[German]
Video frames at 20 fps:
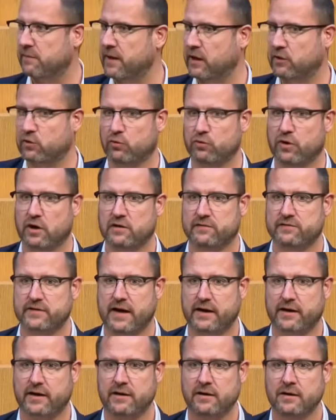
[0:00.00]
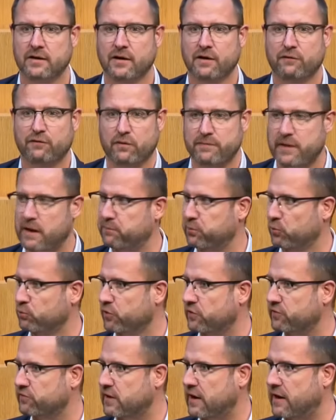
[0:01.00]
McDonalds-Saga vom Herrn
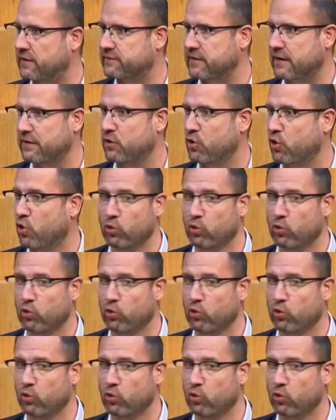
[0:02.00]
Bundeskanzler?